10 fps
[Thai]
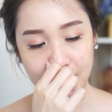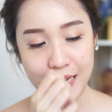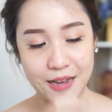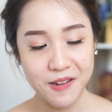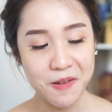ค
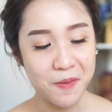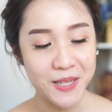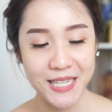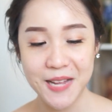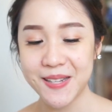ราวนี้หวังว่า
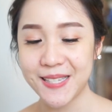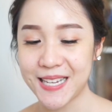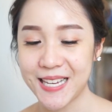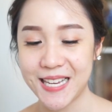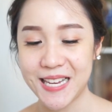จะได้เป็นสี
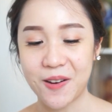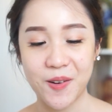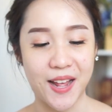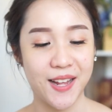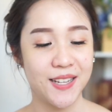เขียว
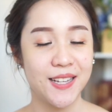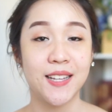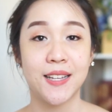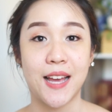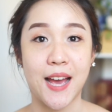นะ
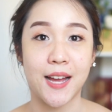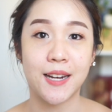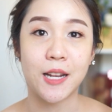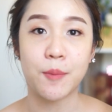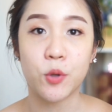อ่ะ
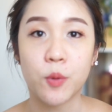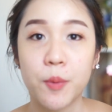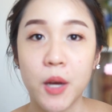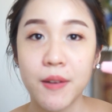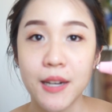เรามาดู
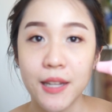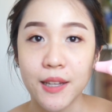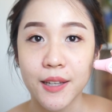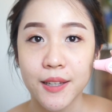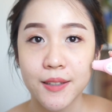พร้อมๆกันเลย